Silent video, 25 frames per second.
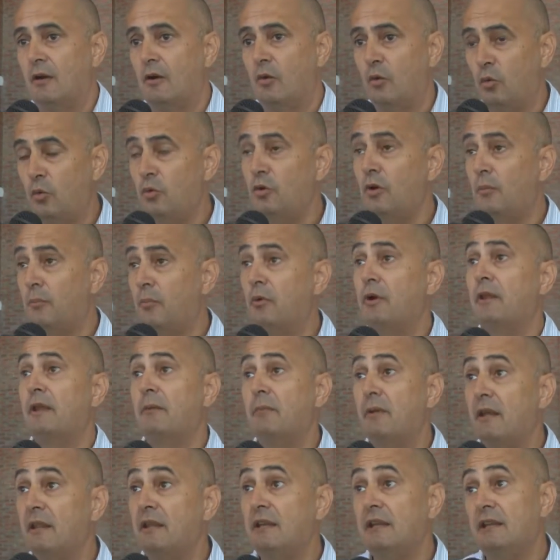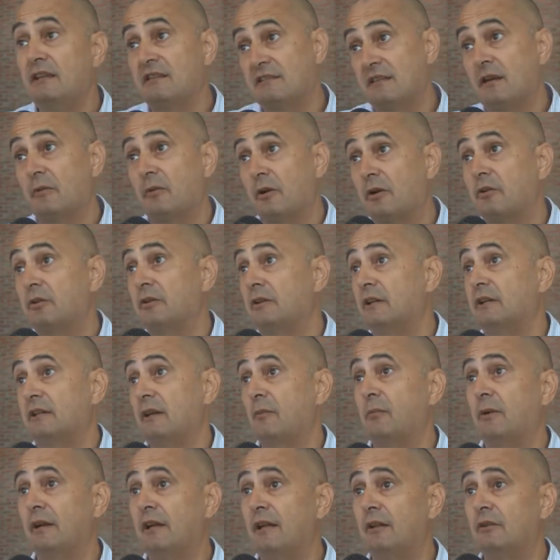uno puede medir y saber dónde
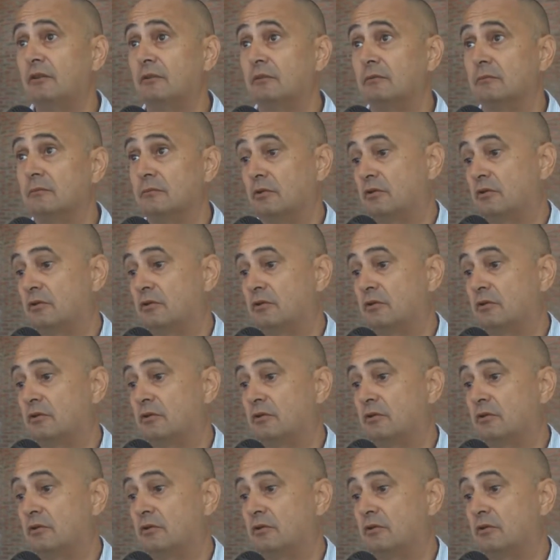está parado.